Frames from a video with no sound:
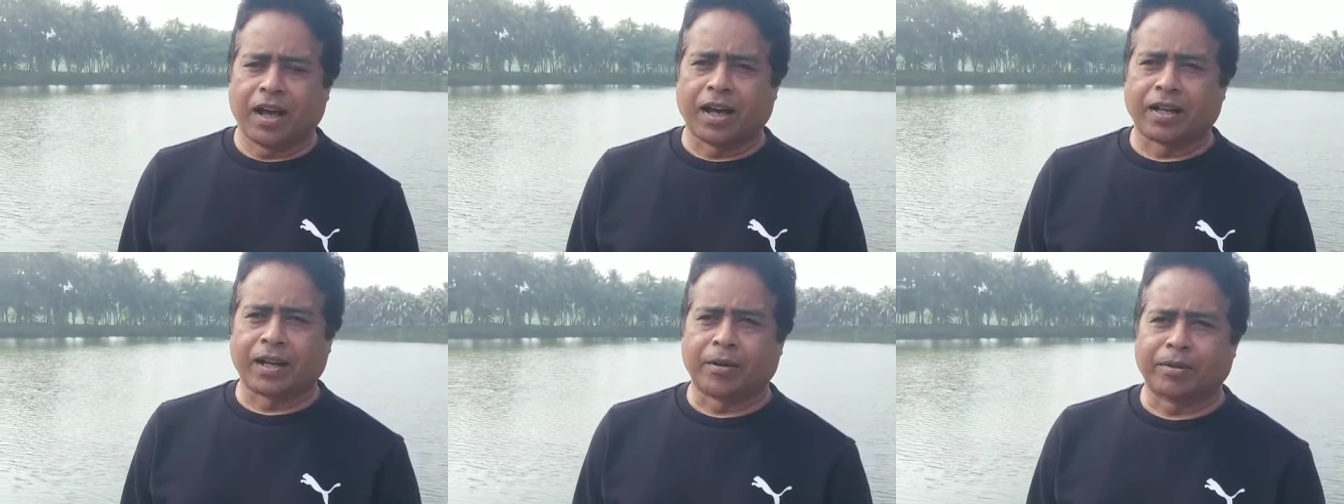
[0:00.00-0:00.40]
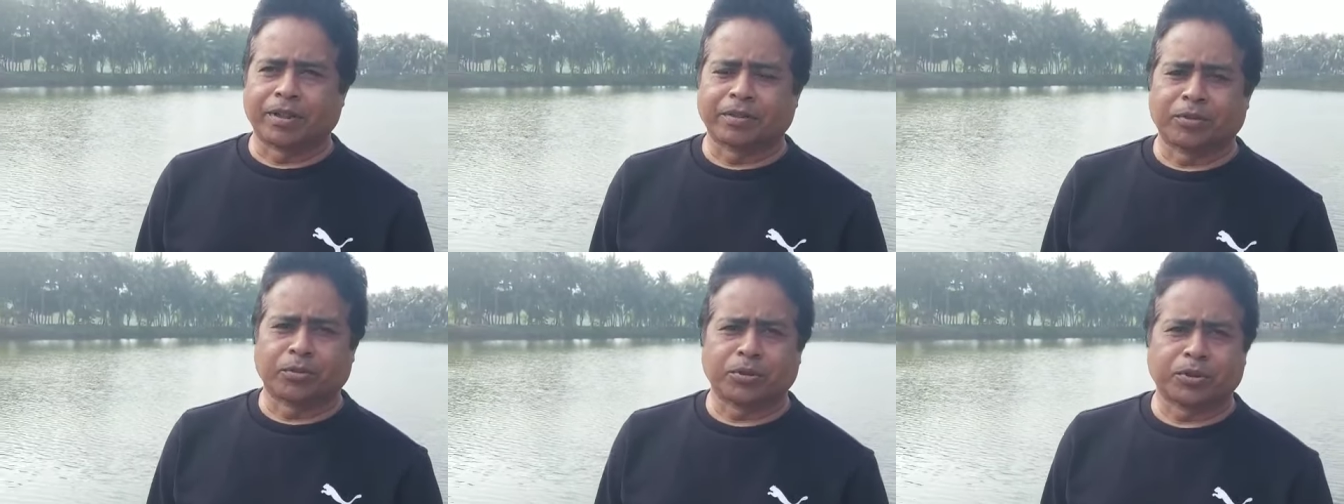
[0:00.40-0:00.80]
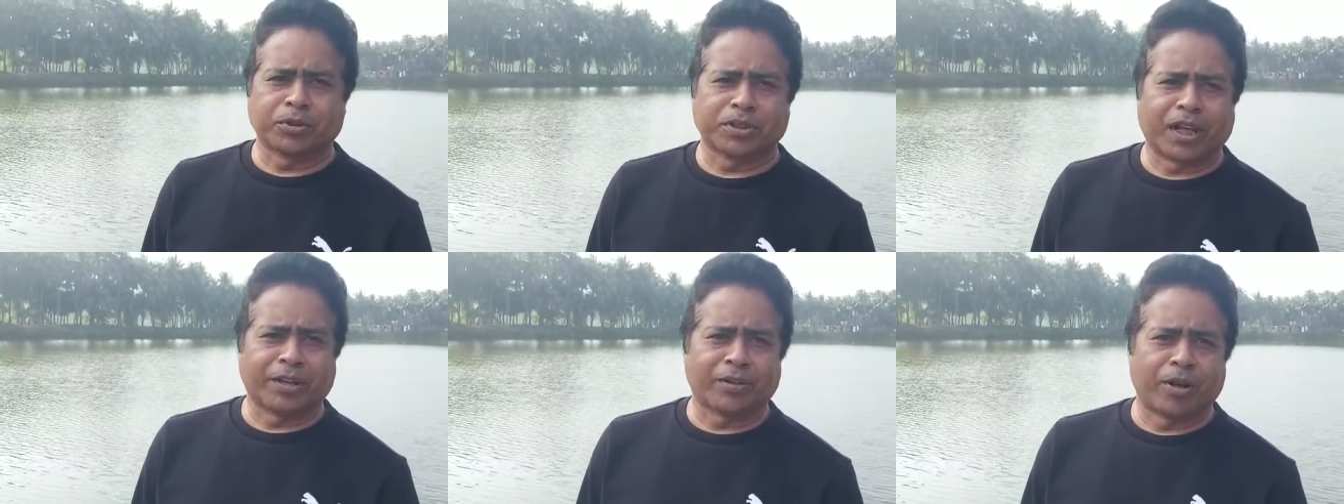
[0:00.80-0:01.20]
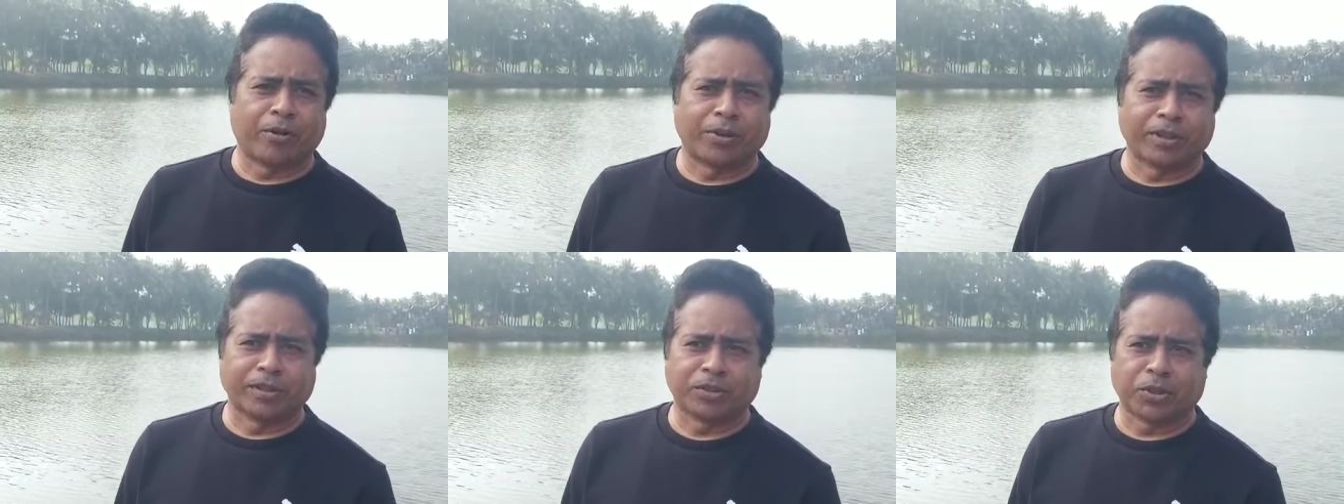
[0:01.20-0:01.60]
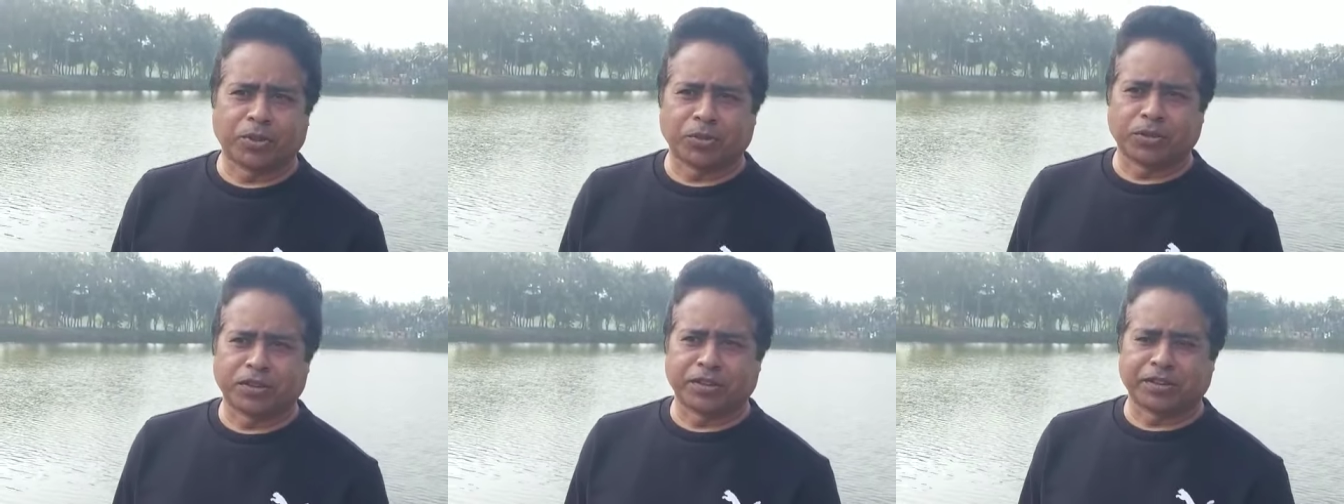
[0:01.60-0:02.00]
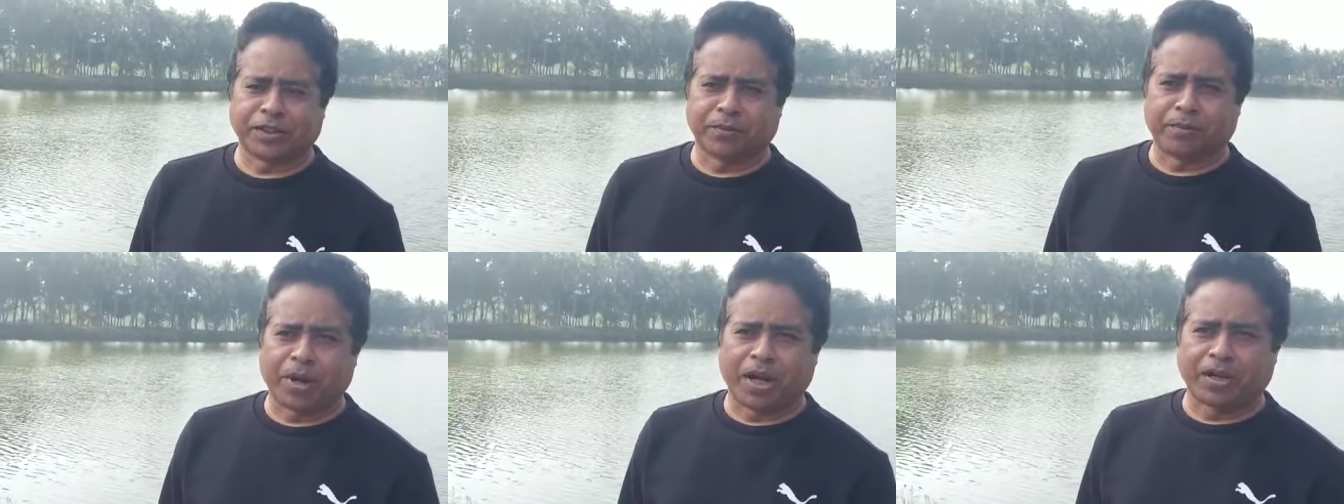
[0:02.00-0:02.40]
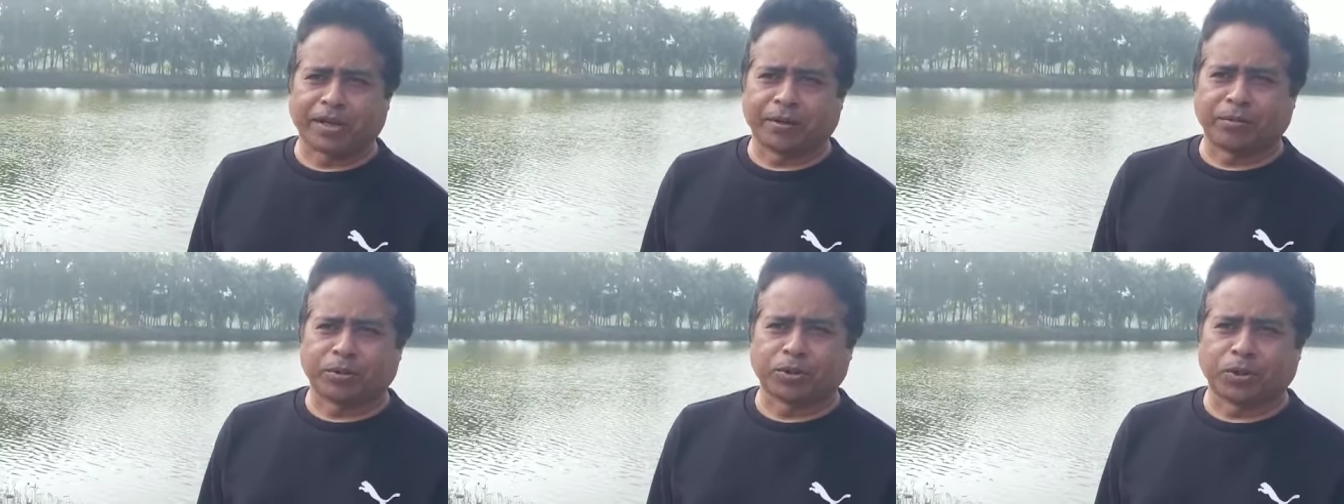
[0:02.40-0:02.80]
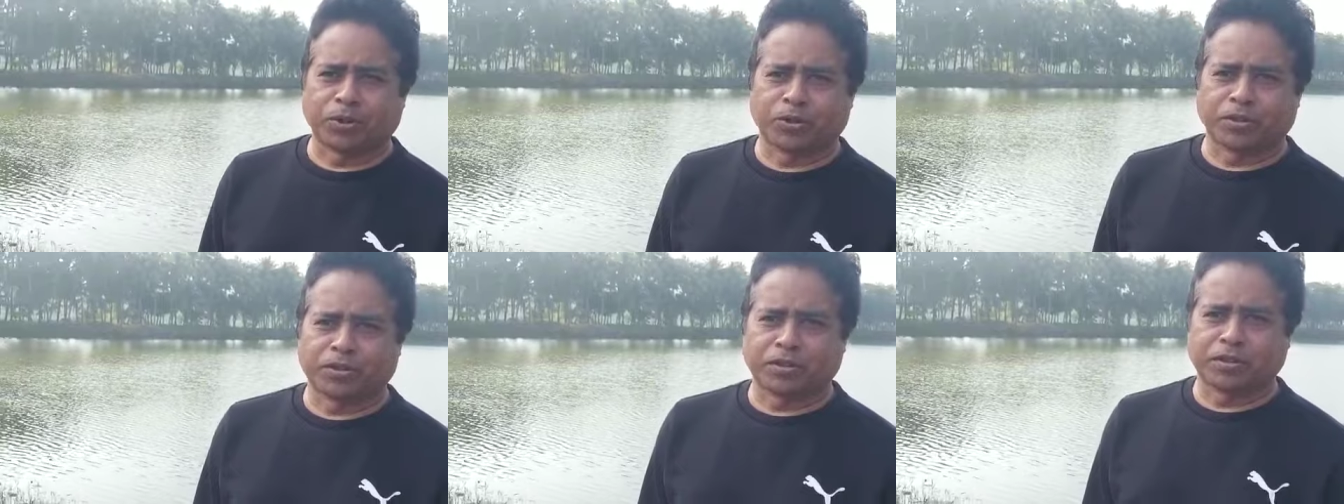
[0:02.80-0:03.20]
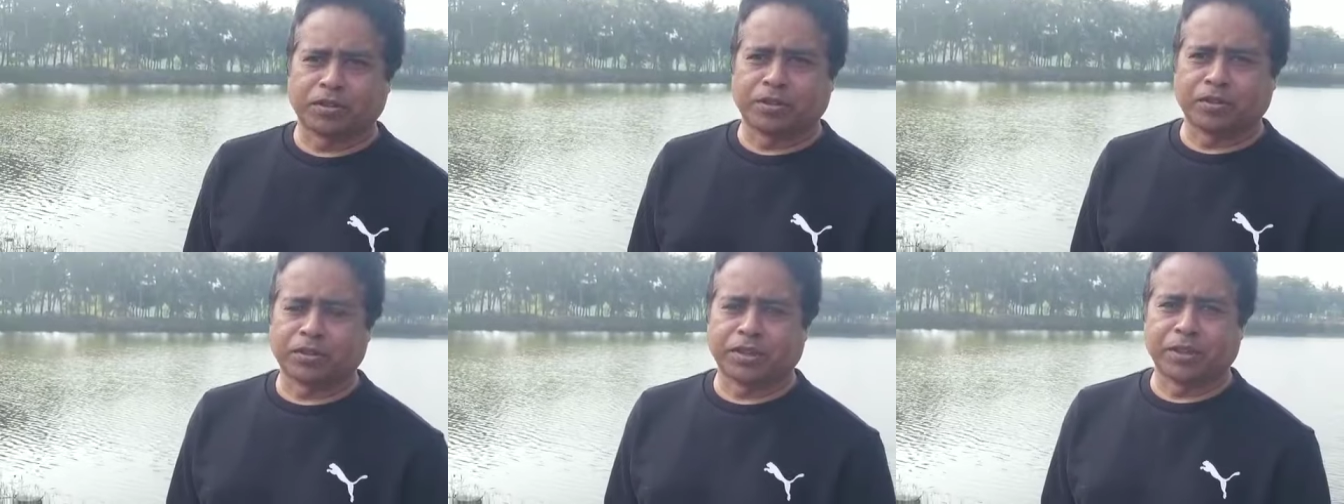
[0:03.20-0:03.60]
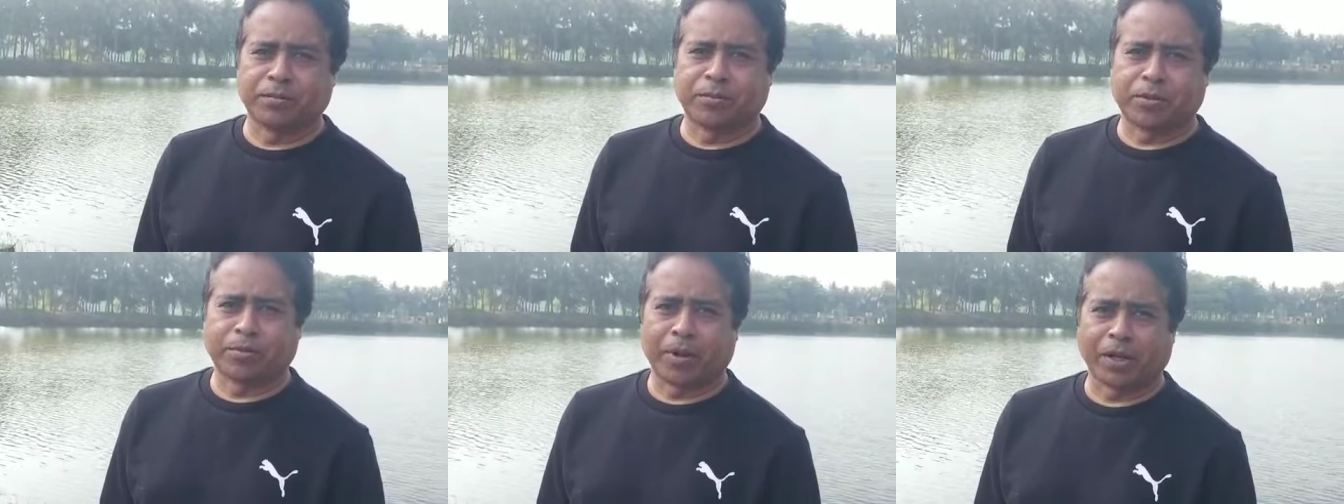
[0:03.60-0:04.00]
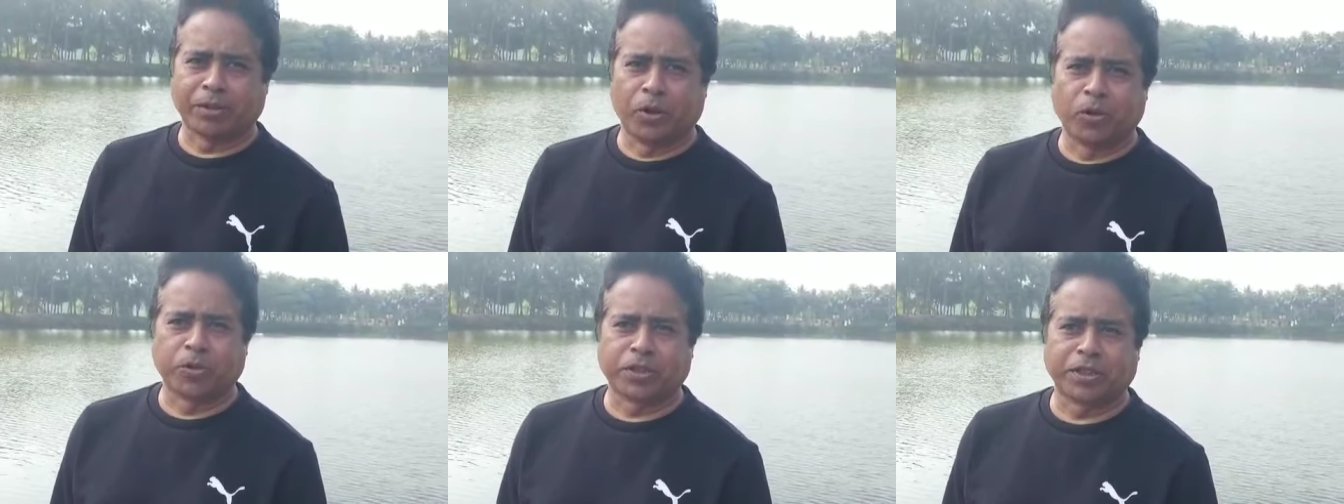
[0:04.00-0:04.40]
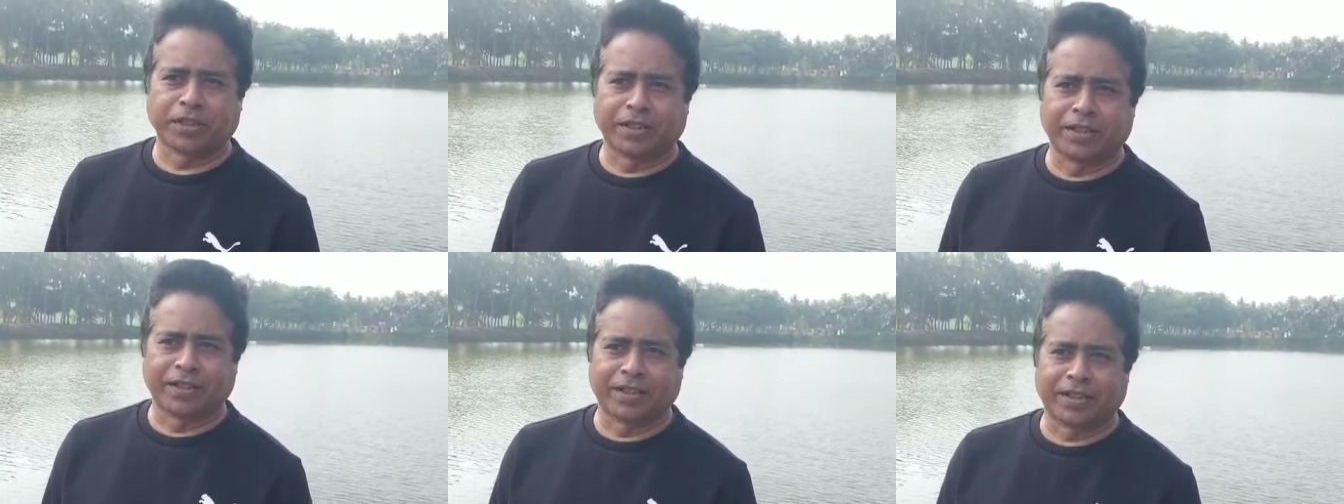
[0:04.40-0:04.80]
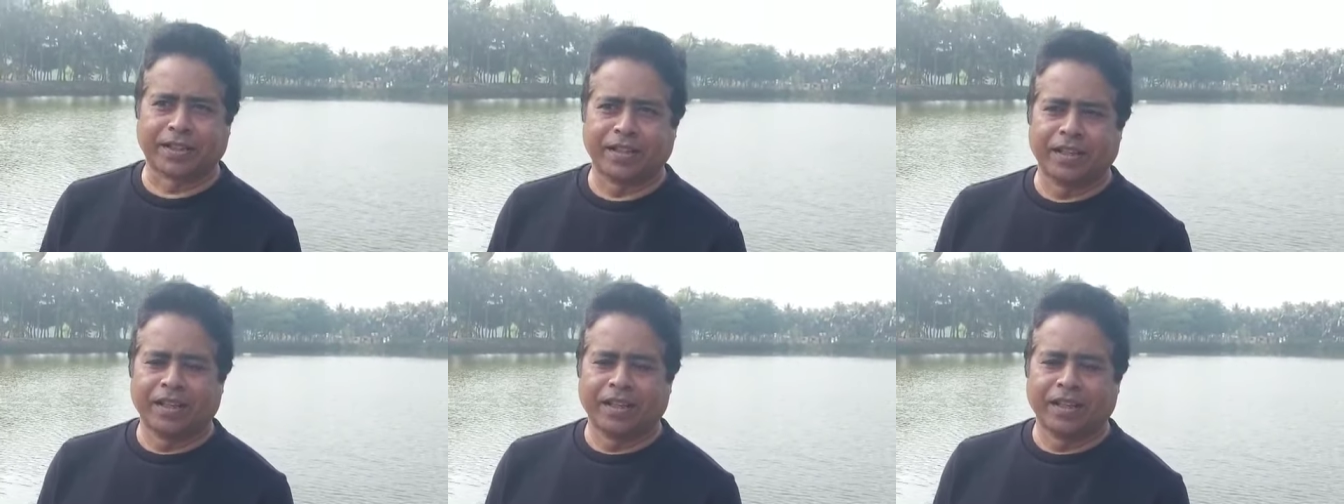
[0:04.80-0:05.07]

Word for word: আর আমাদের তুমি তো জানো আমাদের চলচ্চিত্রের মান এবং চলচ্চিত্র শিল্প প্রায় ধ্বংসের দিকে